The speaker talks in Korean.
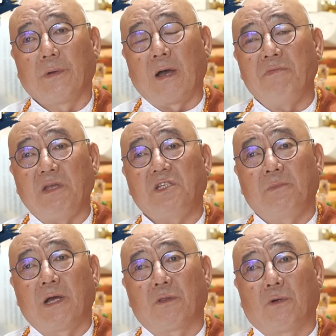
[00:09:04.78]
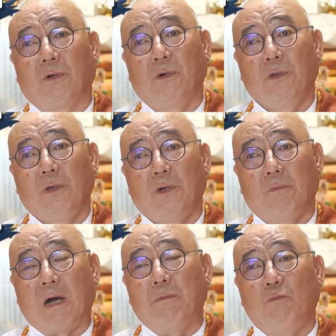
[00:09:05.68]
안 됐지만 해도
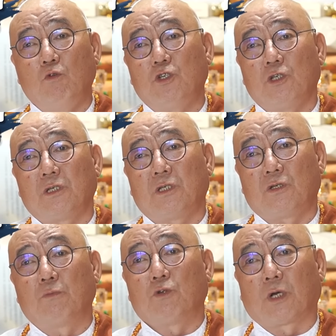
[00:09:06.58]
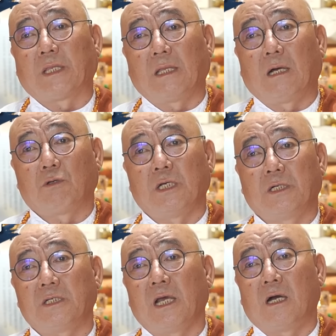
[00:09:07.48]
마음을 뭉치셨으면 좋겠다. 저는
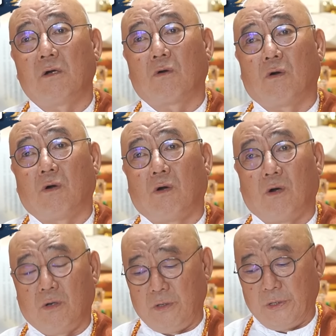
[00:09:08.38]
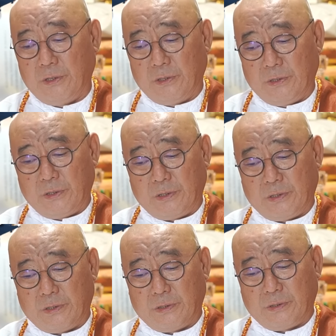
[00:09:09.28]
그런 생각하고
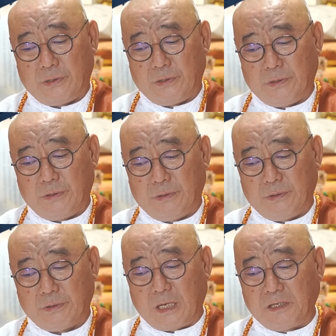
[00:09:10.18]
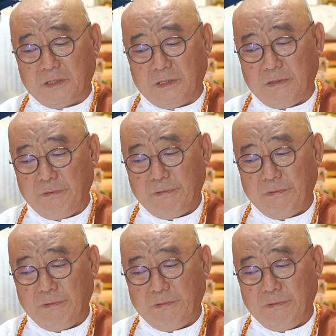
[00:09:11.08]
어, 나는